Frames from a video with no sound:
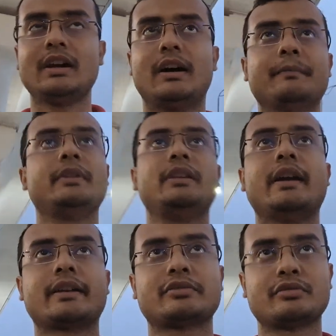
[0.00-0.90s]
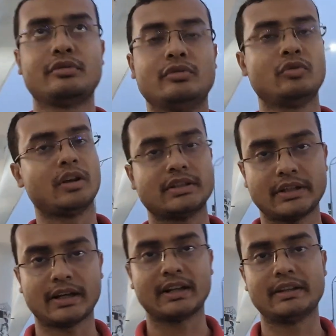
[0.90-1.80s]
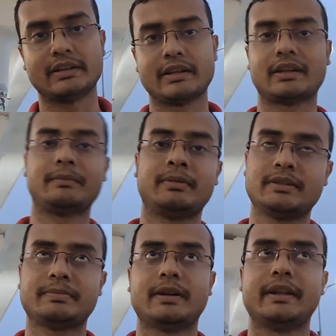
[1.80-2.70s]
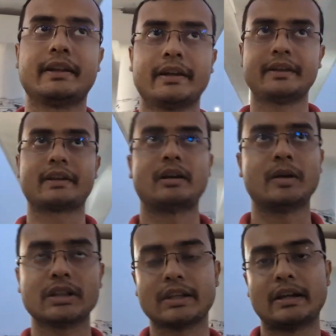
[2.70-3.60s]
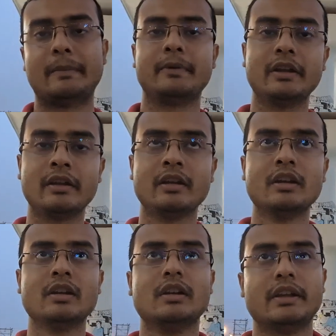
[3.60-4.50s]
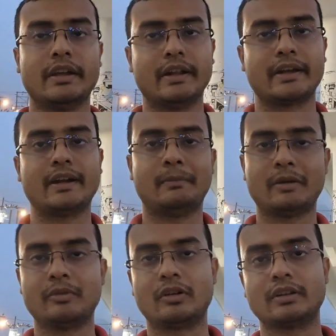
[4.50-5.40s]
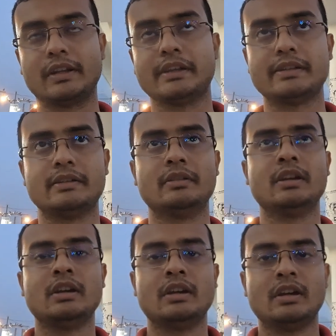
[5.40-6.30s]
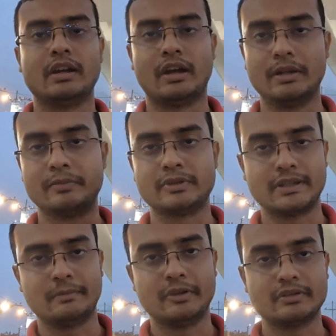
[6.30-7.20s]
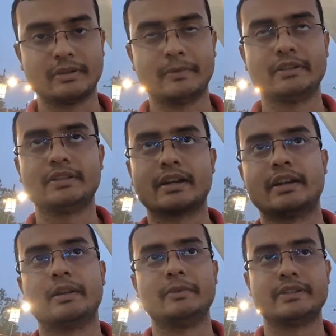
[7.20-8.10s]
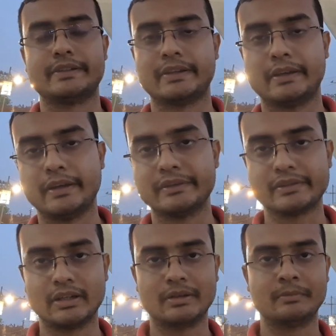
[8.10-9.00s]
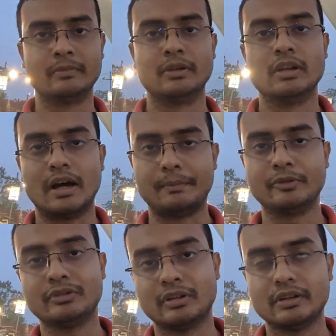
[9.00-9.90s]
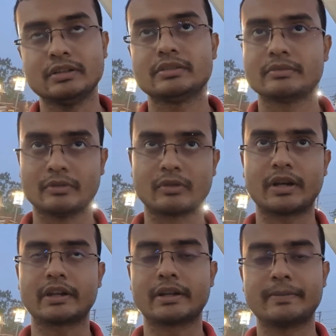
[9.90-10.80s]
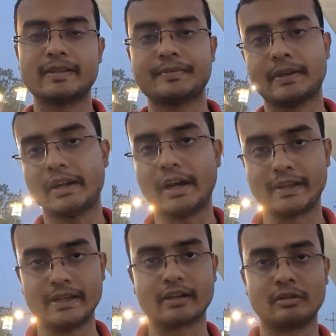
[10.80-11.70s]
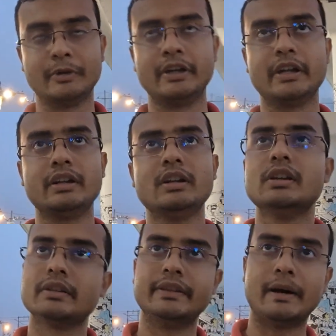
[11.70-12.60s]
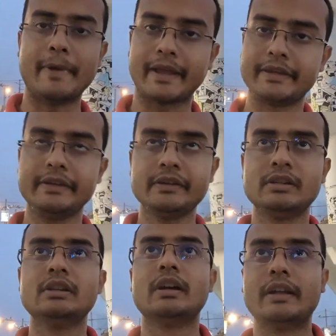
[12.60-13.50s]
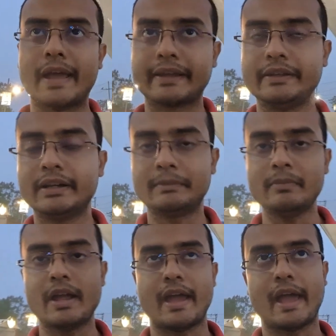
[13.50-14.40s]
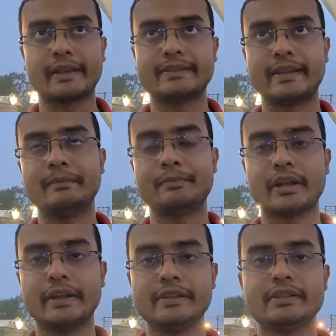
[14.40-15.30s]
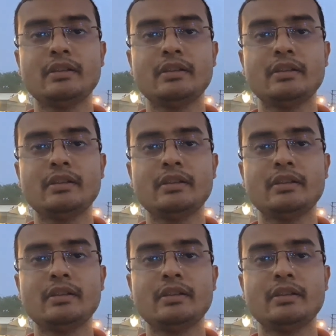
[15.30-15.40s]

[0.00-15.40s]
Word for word: আপনি একশো উনআশি টাকা থেকে ফিস ফ্রাই এখানে খাওয়ার থেকে আপনি এর আগে আমার ব্লগ দেখেছেন আলিপুর জেল মিউজিয়ামে যেখানে আমি শেষে গিয়েছিলাম আপনজনে ওখানকার ফিস ফ্রাই হাইলি রেকমেন্ডেড দাম একই একই দাম এক সেম প্রাইস